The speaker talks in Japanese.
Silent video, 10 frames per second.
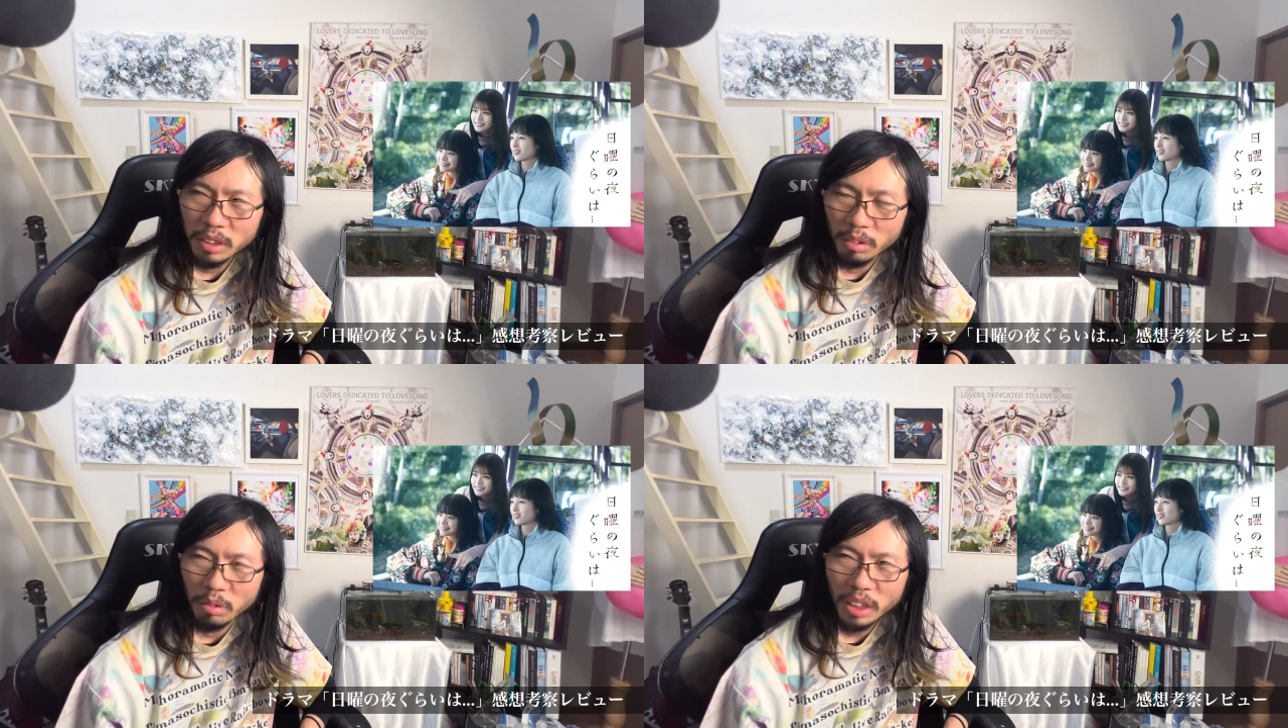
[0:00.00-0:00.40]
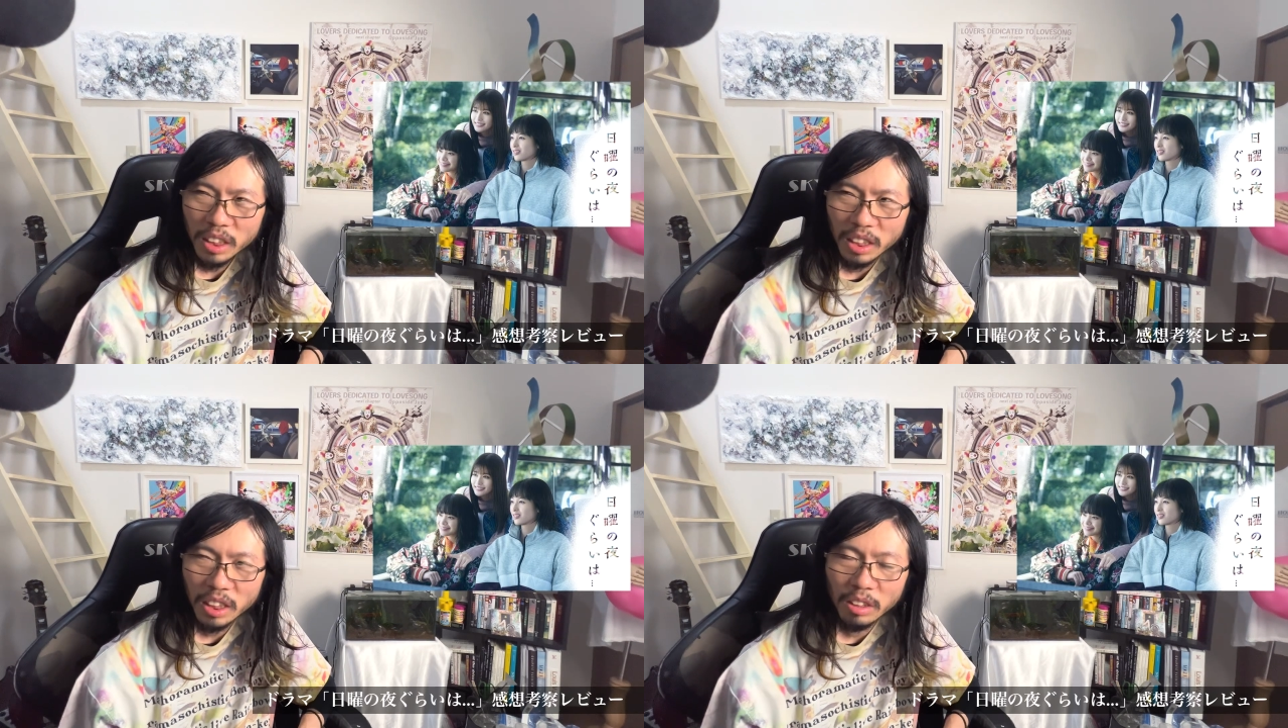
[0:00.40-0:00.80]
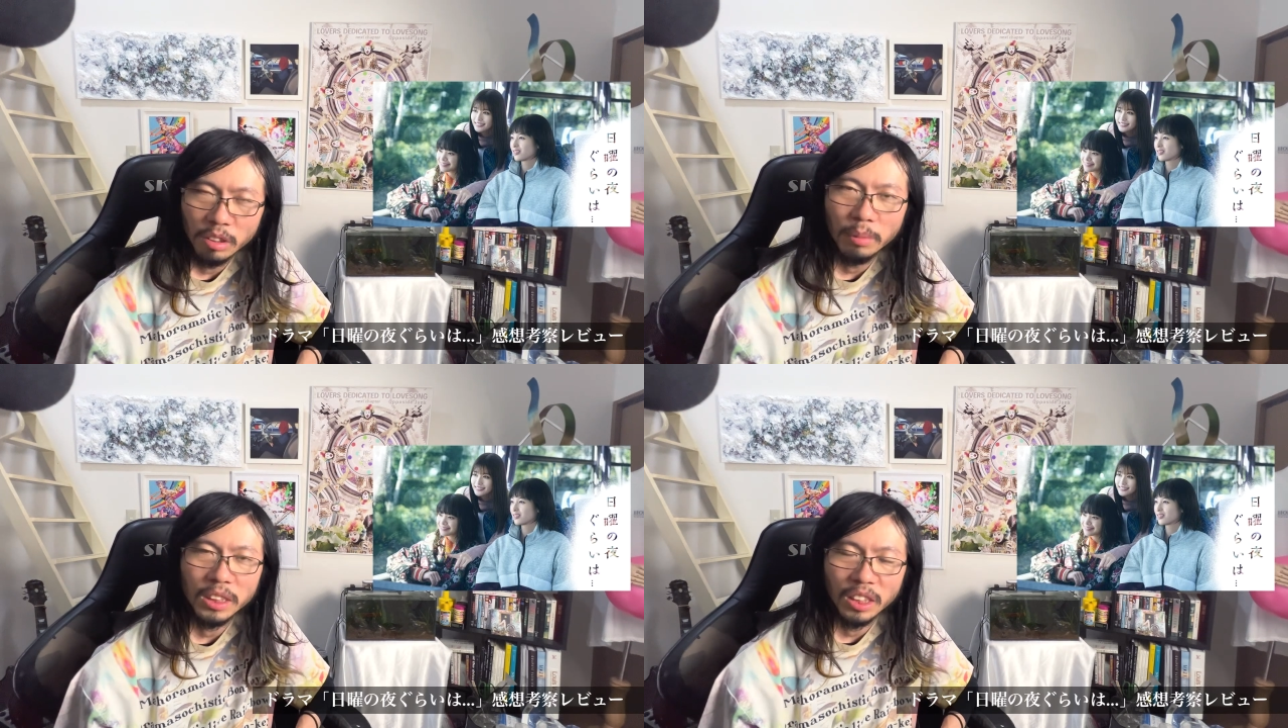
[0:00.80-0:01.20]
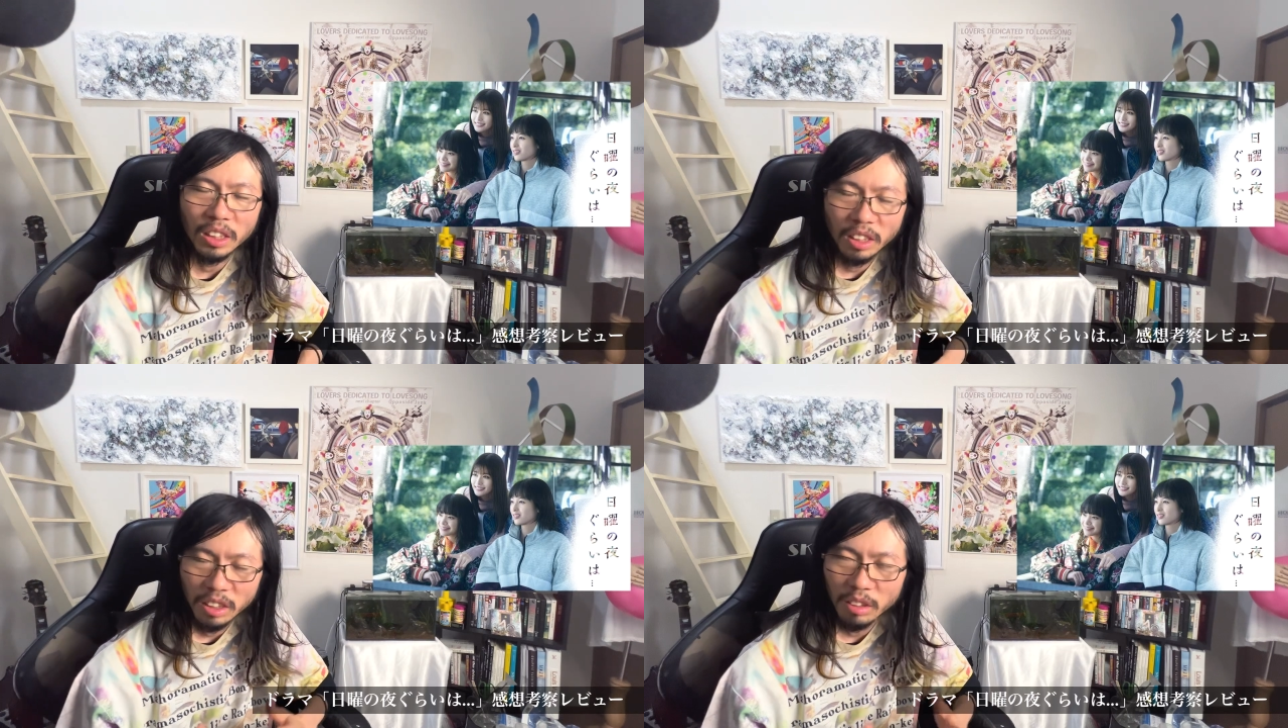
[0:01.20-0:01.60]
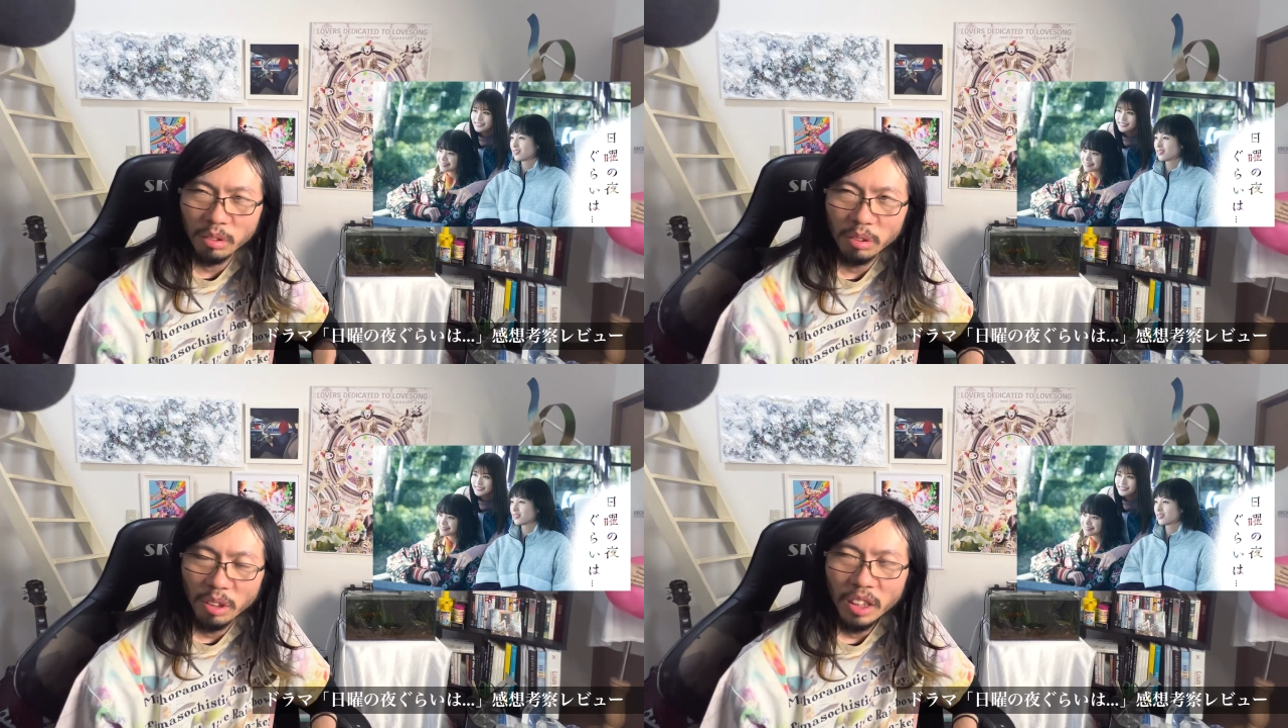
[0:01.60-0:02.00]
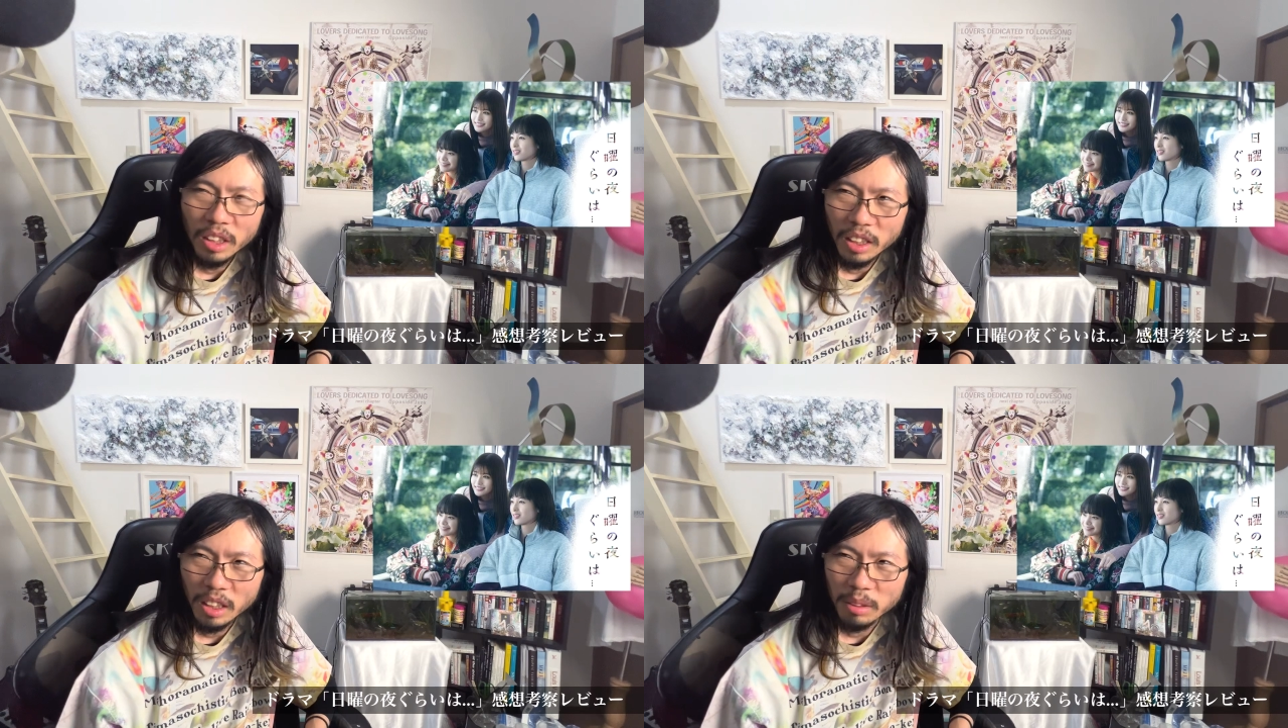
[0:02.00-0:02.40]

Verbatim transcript: そのお母さんが車椅子だからっていうことで、